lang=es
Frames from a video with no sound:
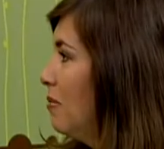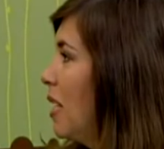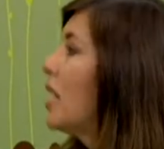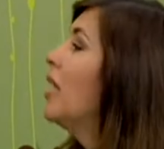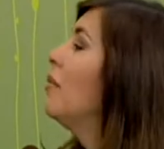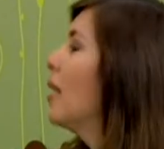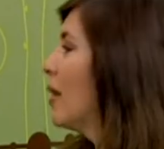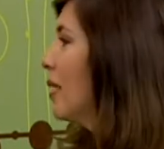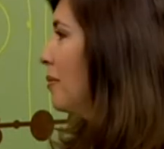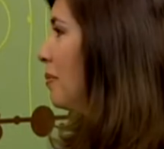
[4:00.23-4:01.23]

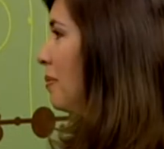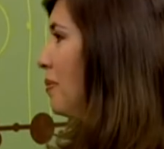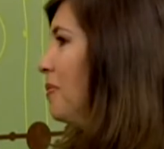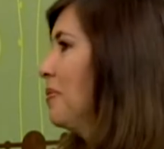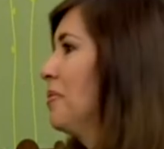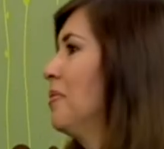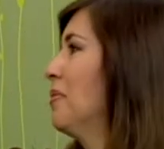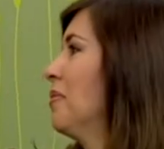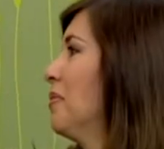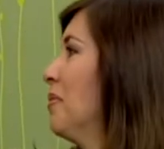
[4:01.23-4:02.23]
equilibrada
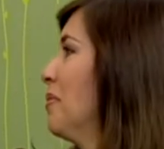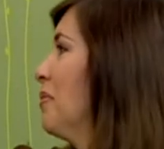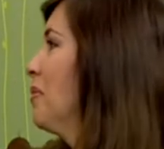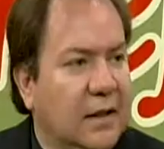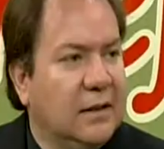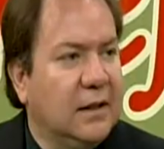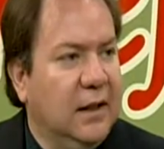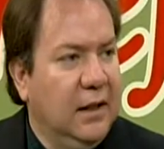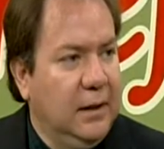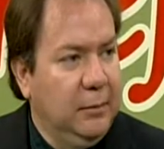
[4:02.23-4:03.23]
esa grasa
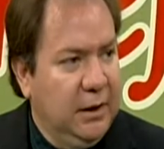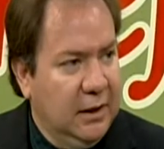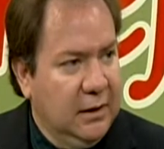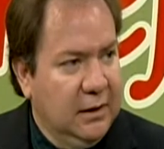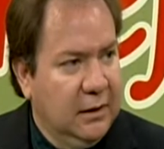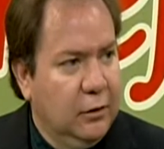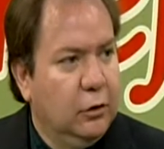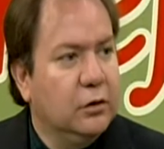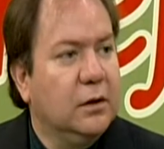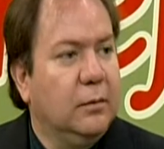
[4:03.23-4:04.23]
que eliminan
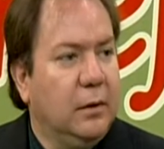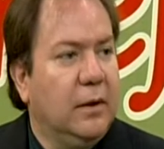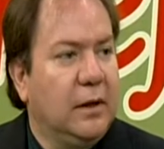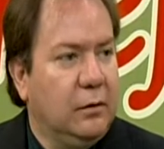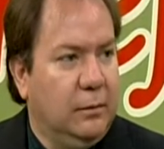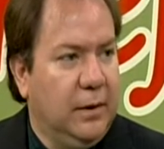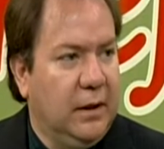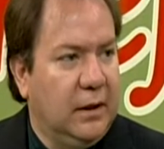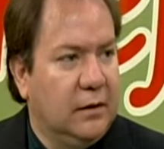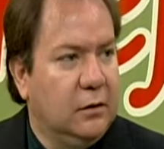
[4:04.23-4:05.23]
no se vuelve a
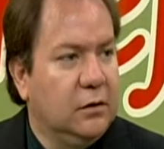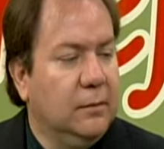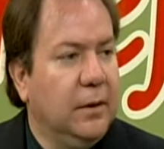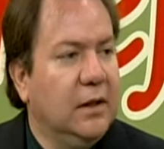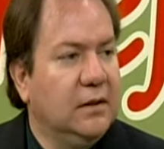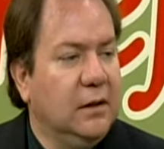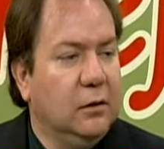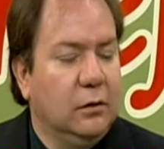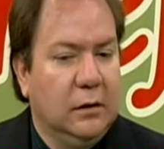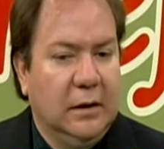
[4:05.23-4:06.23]
recuperar. Yo siempre les
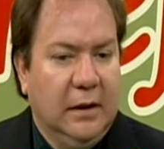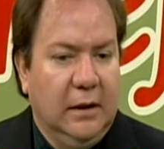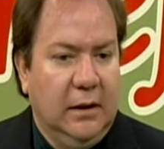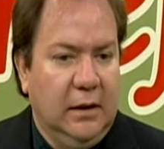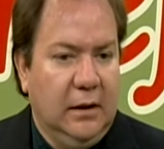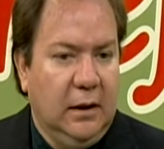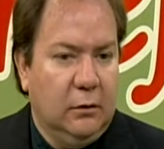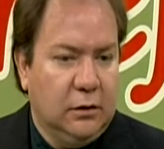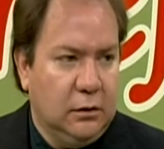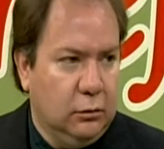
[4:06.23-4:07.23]
digo, y en
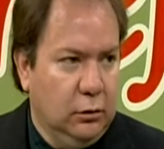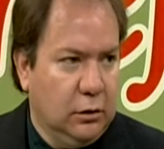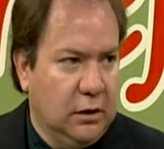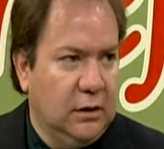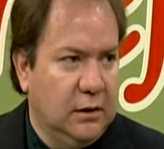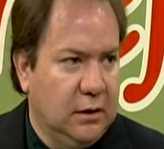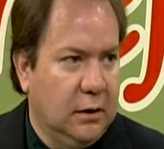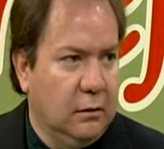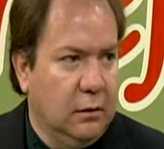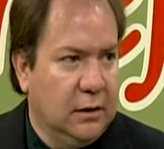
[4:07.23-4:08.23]
los estudios que se
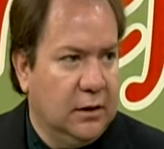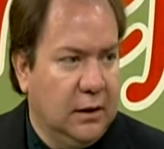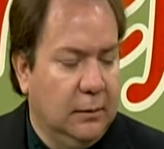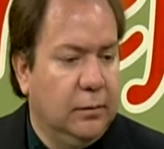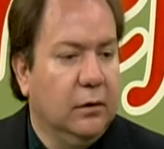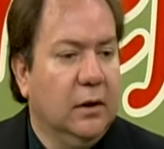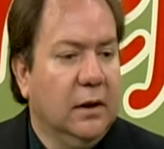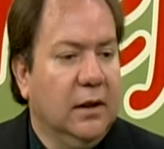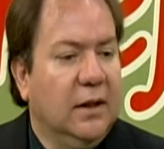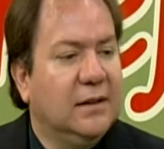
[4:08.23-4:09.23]
hicieron con este equipo,
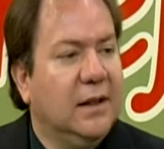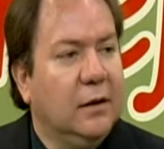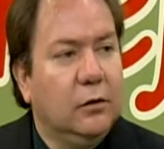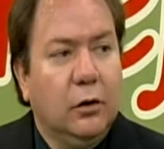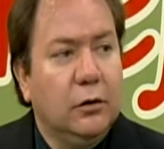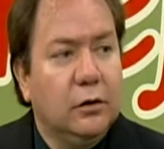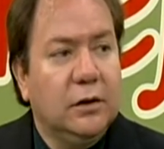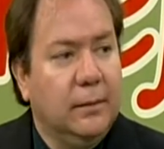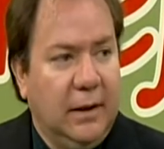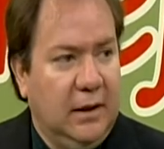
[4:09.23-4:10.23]
es que todo
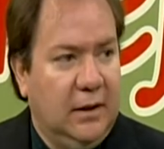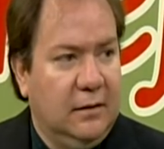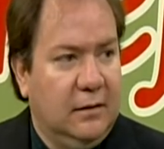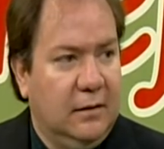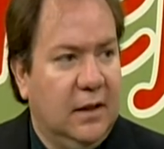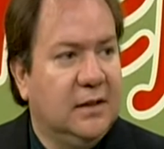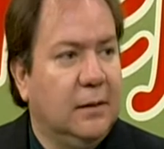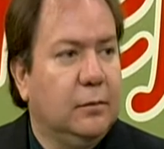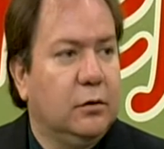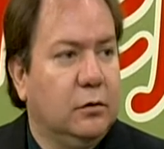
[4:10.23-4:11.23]
se vale,
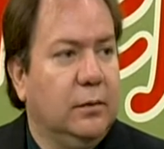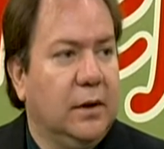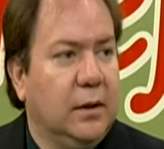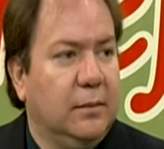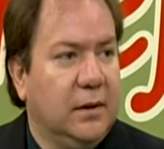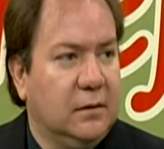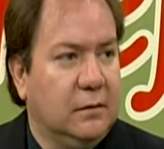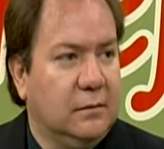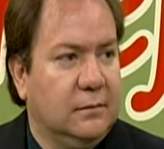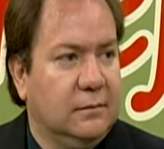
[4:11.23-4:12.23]
excepto subir de peso.
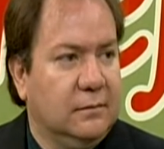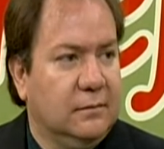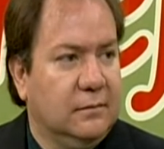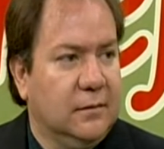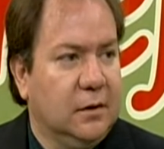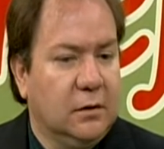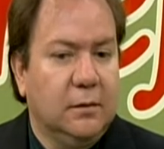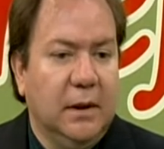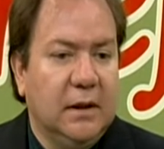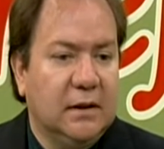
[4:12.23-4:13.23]

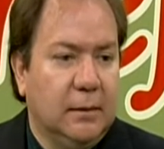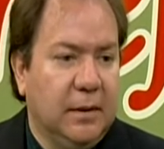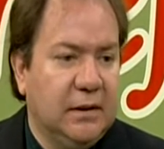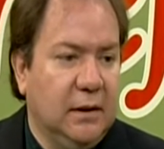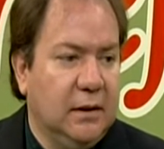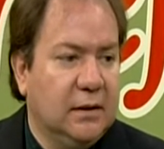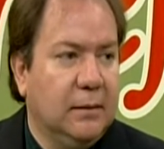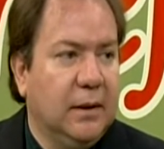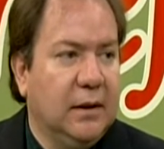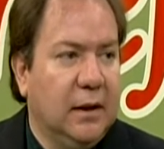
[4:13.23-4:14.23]
Entonces, mientras el paciente
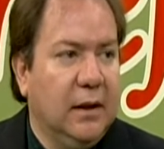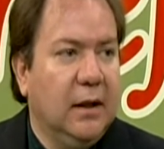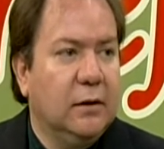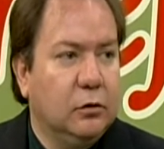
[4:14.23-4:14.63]
se mantenga